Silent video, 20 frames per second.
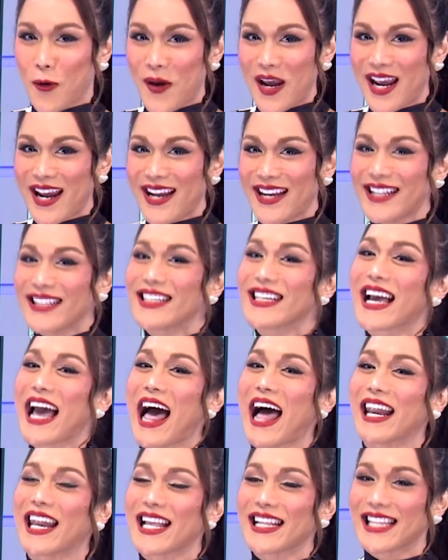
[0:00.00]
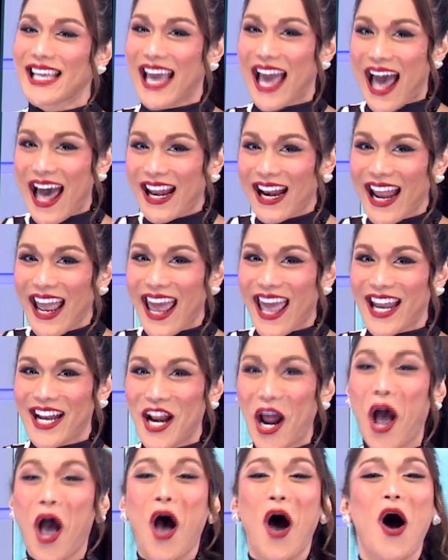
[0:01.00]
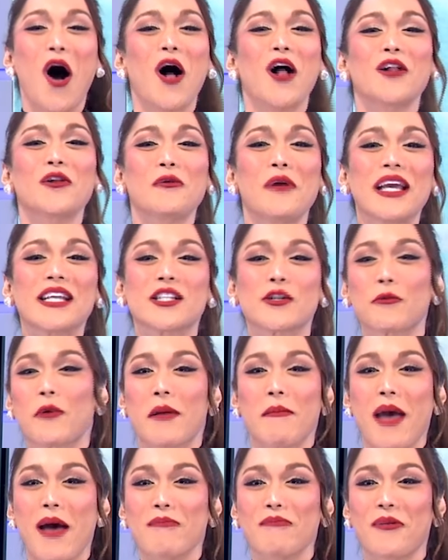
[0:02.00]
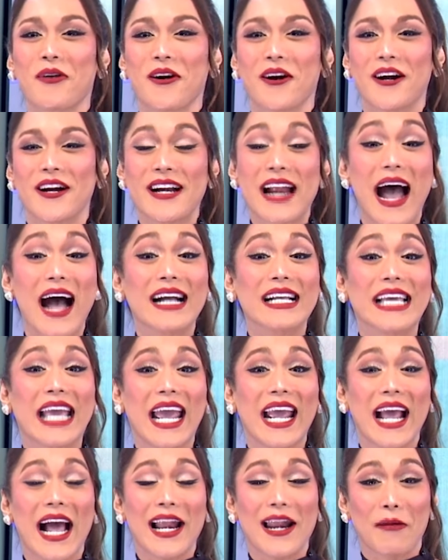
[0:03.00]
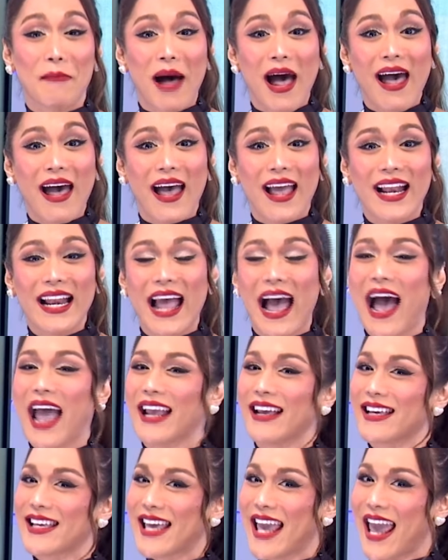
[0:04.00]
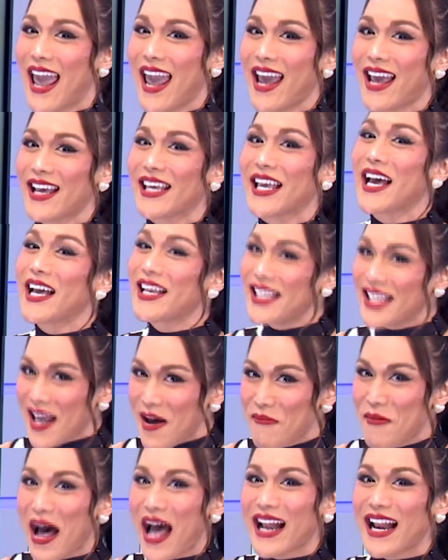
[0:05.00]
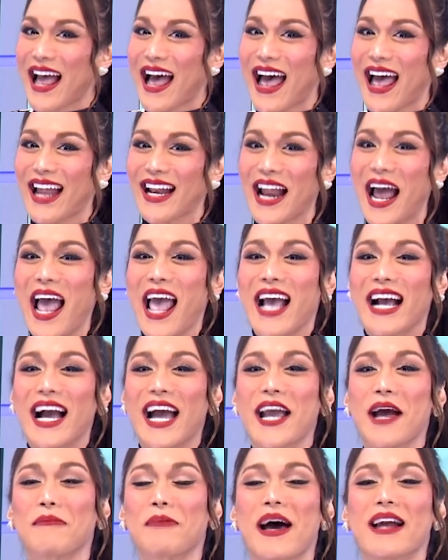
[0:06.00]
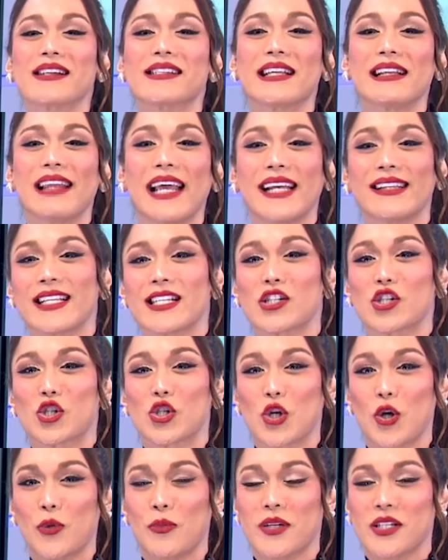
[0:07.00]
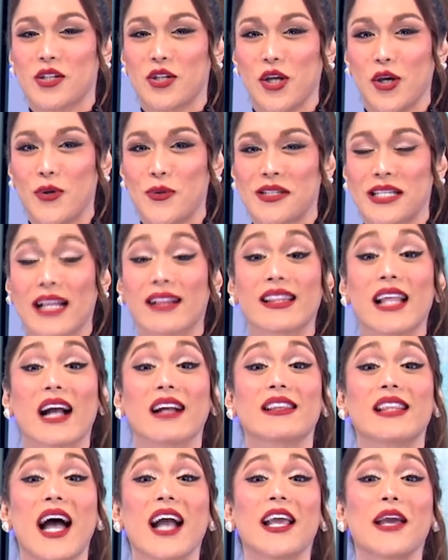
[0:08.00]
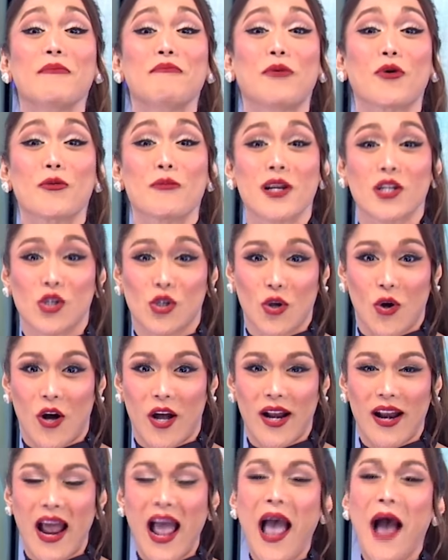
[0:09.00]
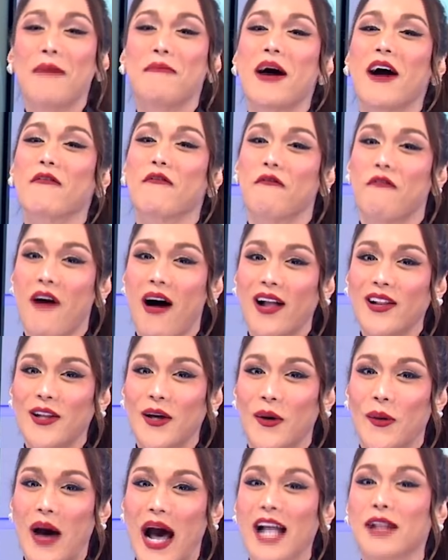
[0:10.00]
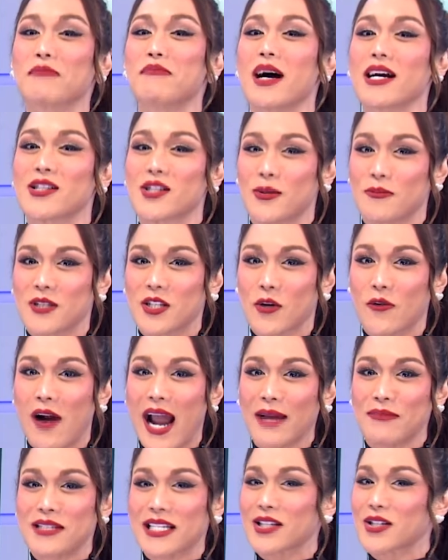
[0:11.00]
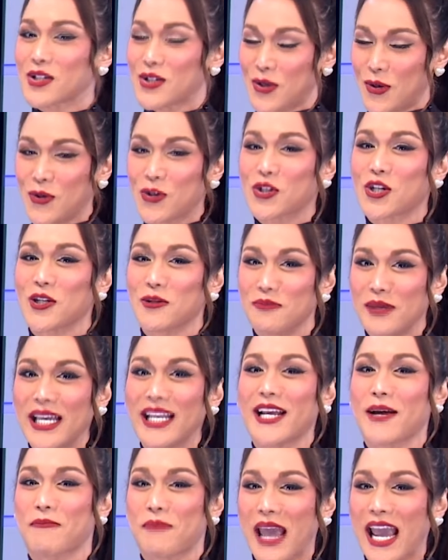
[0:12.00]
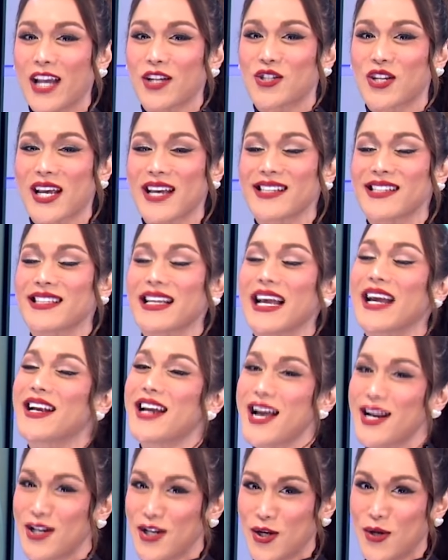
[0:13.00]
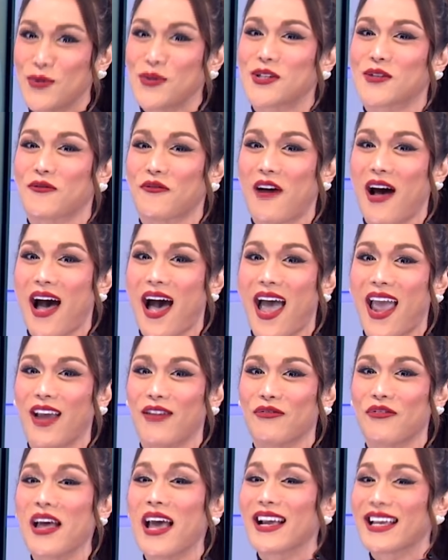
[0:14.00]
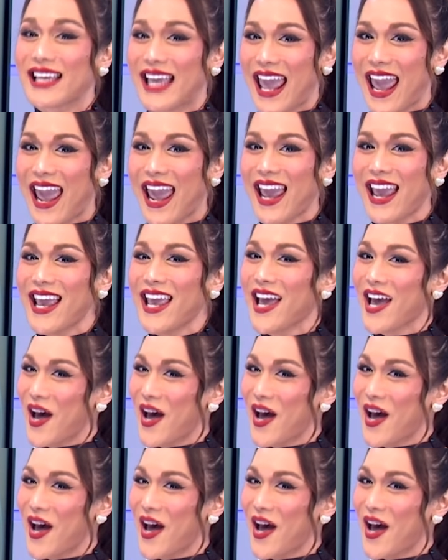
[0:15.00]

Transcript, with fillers: Queen, Kalad Karen. Always remember na ang K-Alaman ay K yamanan. Kaya para sa latest showbiz news at dagdag impormasyon, mag-follow at mag-subscribe sa social media pages ng News 5. Okay?